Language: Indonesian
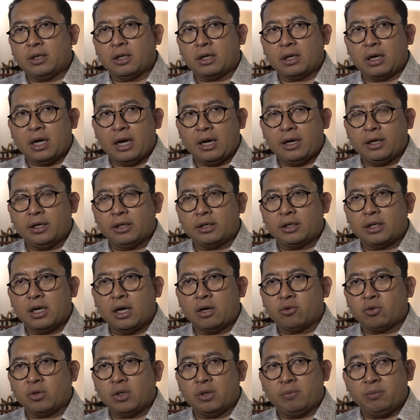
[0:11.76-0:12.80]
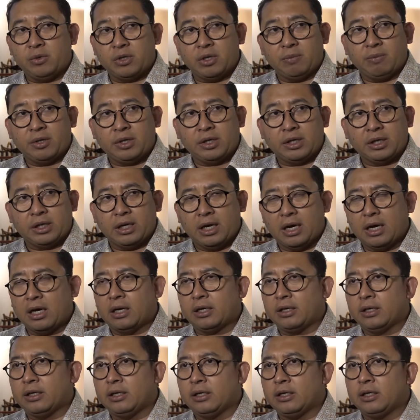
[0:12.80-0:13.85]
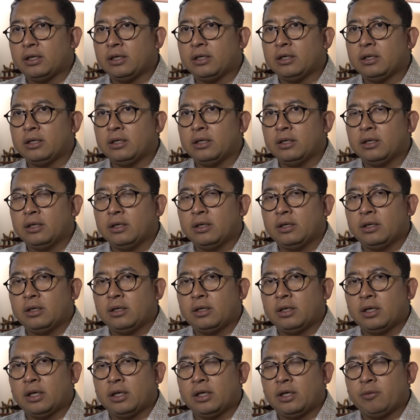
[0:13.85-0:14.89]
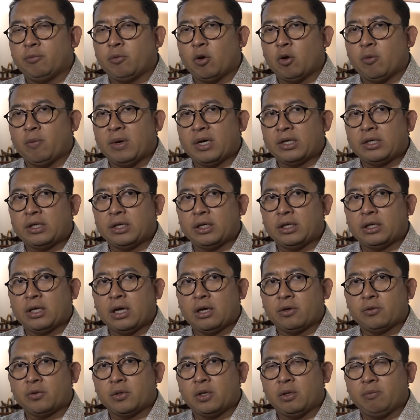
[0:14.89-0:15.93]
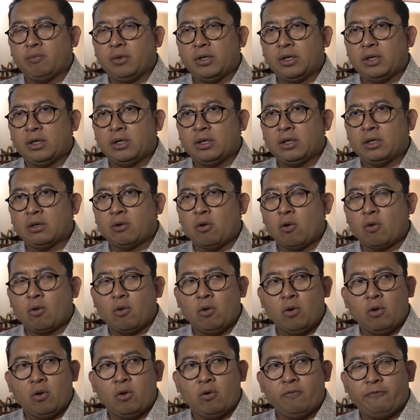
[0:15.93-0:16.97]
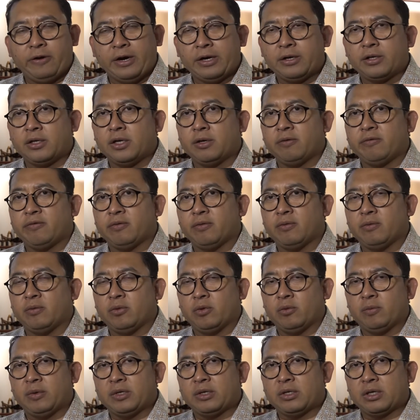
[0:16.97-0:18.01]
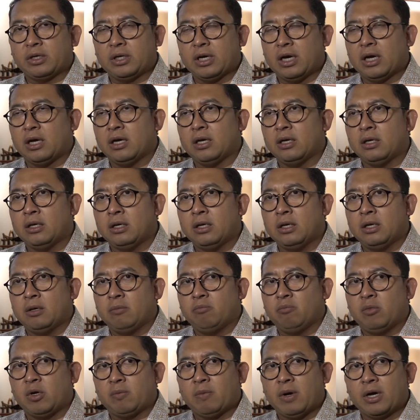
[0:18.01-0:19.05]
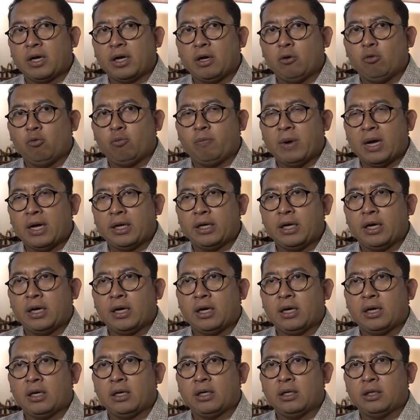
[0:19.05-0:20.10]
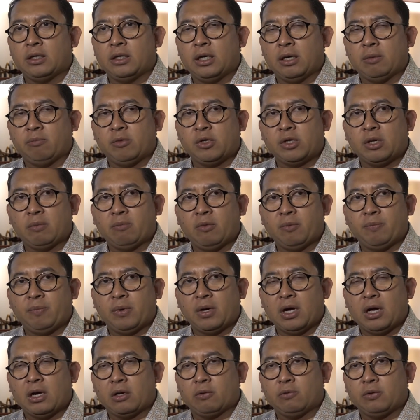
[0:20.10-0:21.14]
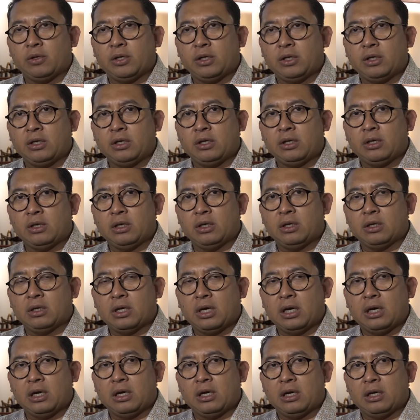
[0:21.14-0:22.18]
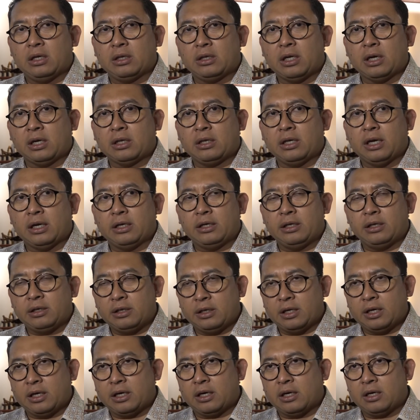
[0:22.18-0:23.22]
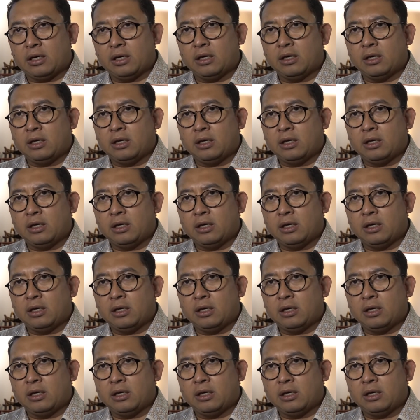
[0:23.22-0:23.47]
terkait seharusnya bisa mencegah hal ini. Ya, diplomasi kita harus lebih kokoh, ofensif untuk mencegah berbagai upaya yang bisa mempengaruhi uh, terjadinya